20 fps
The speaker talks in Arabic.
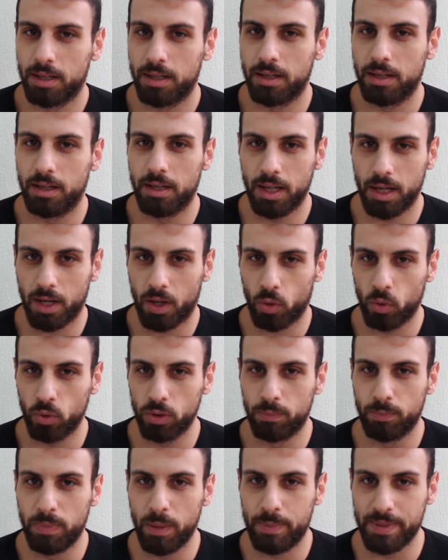نقعد
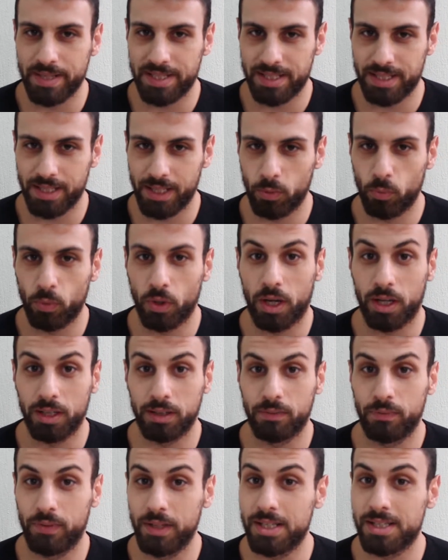ببسين ونحط
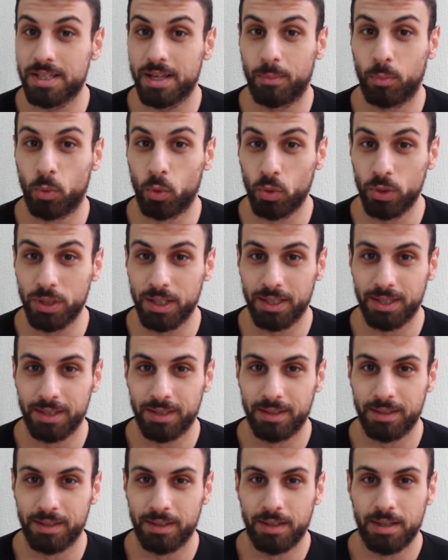فيه صابون
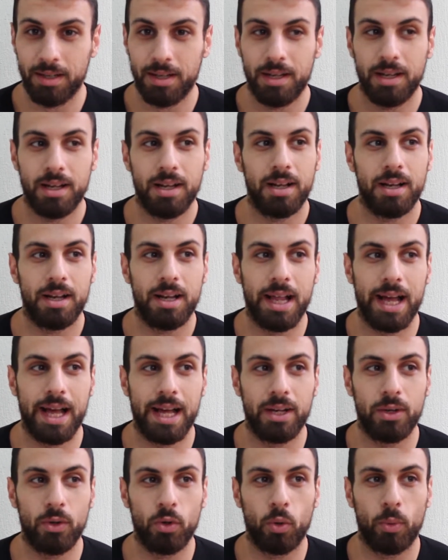
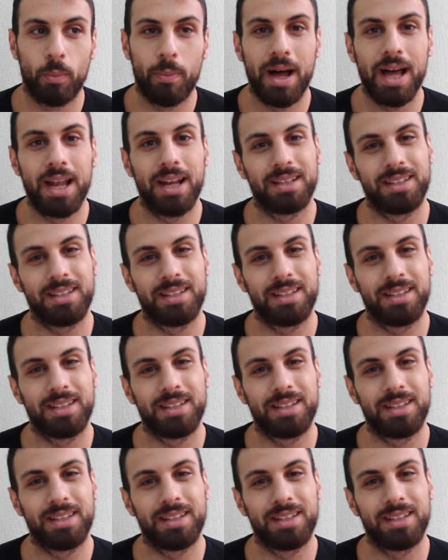لانه ما لها